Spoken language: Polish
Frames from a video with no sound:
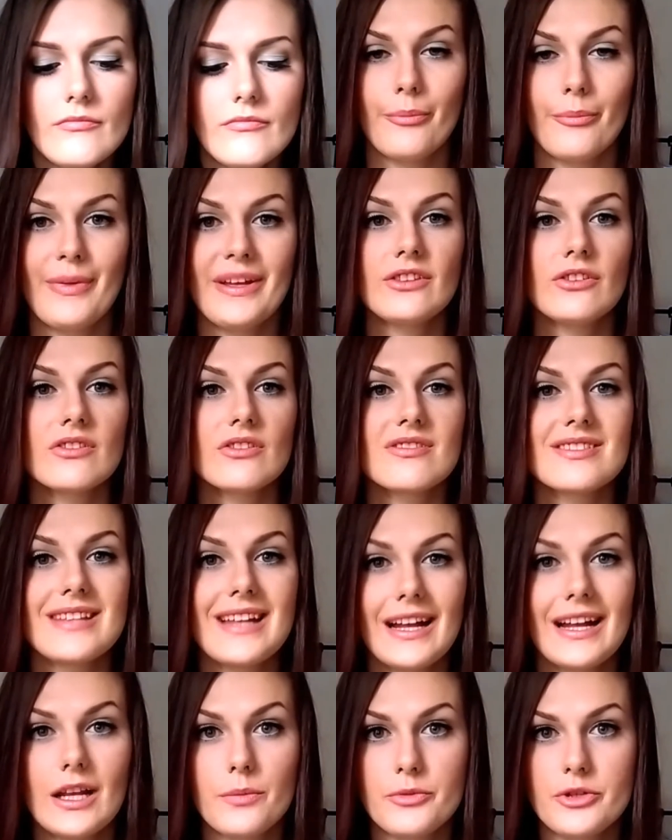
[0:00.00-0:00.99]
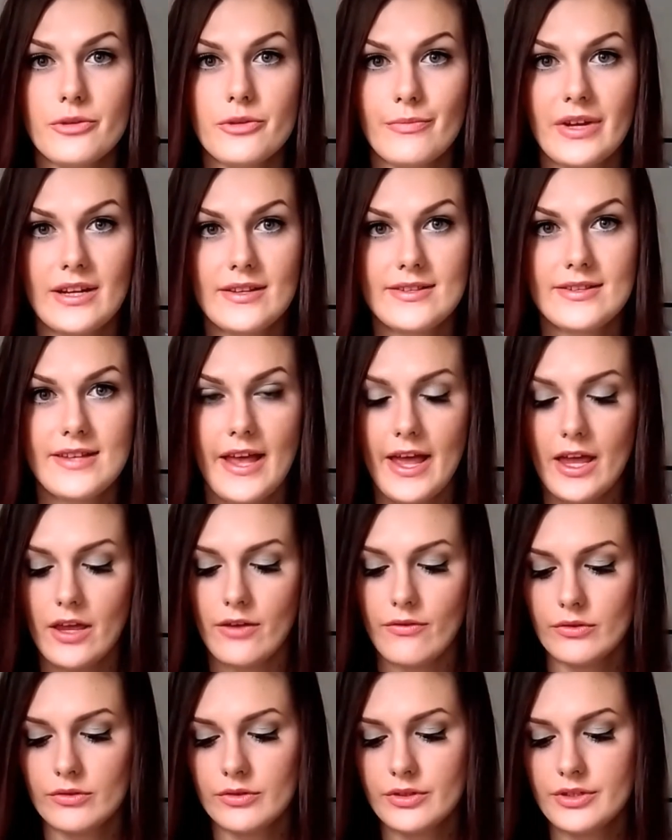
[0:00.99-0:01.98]
Będąc dalej przy marce
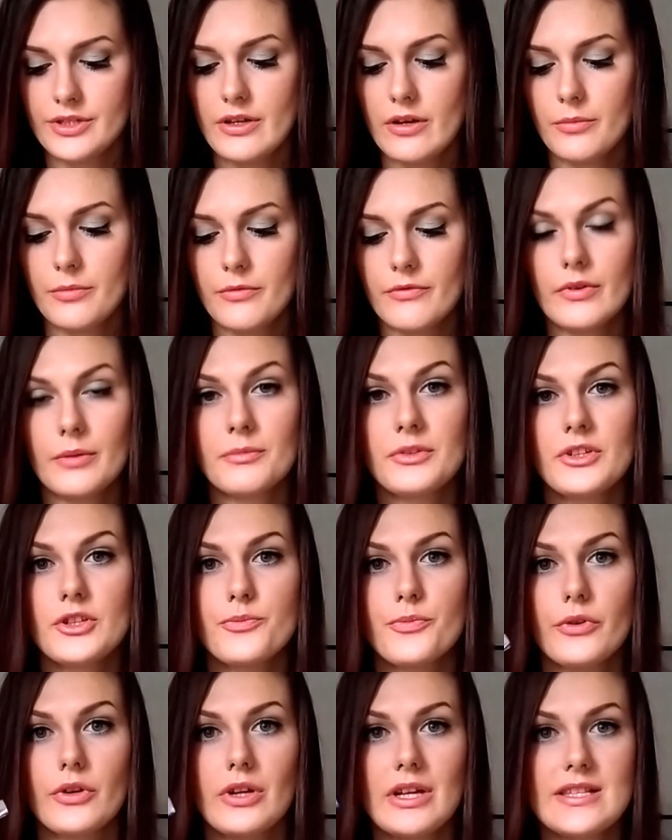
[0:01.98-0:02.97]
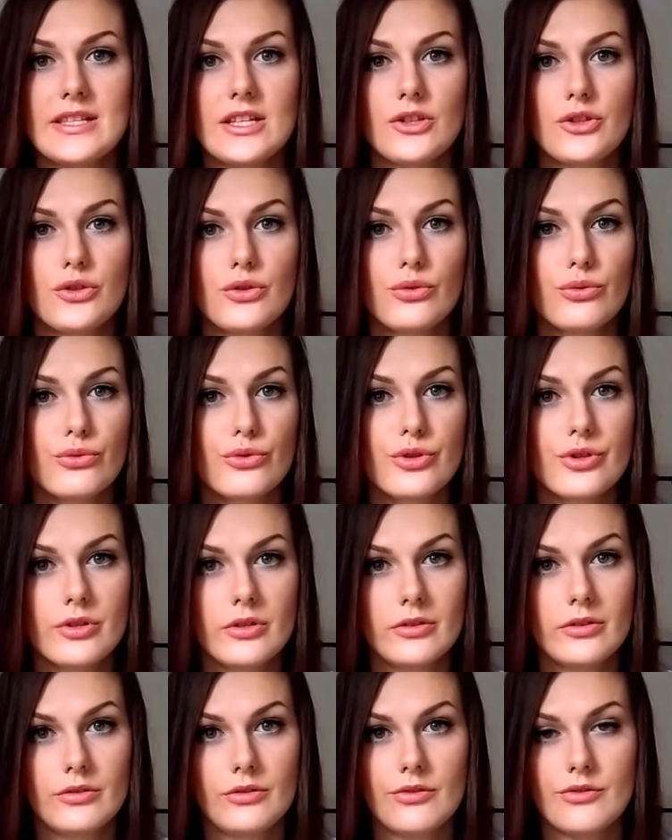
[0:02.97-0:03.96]
Avon, chciałabym Wam też pokazać tusz
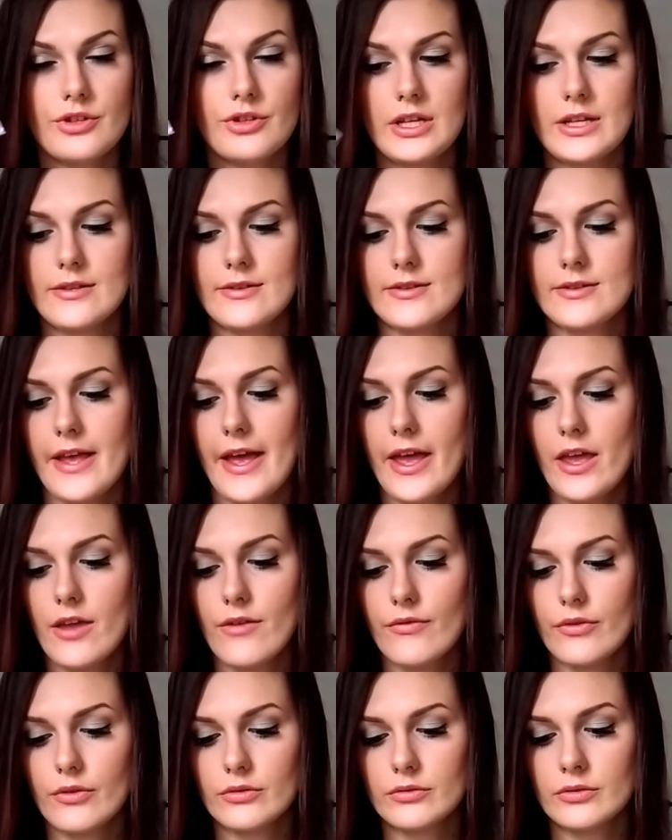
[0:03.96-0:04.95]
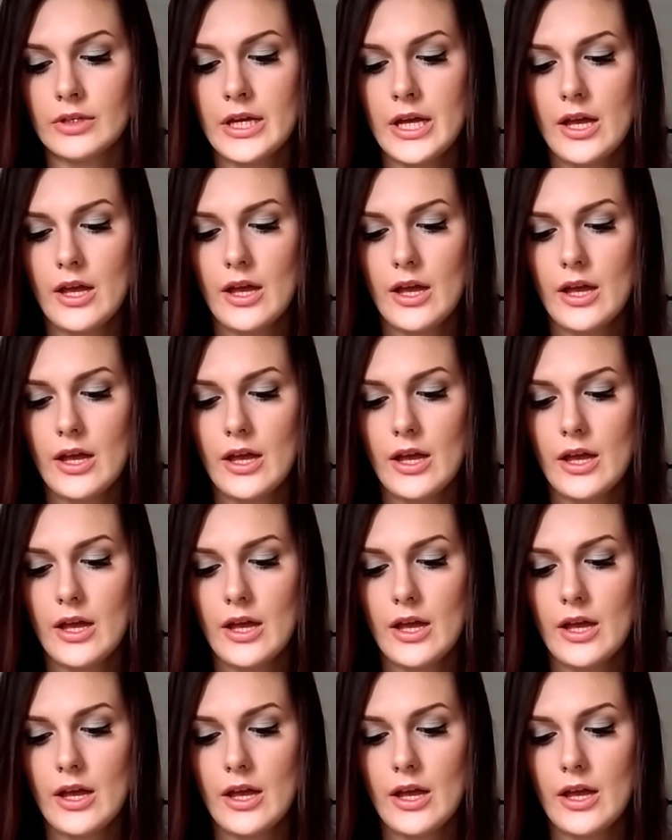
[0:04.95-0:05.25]
do rzęs Avon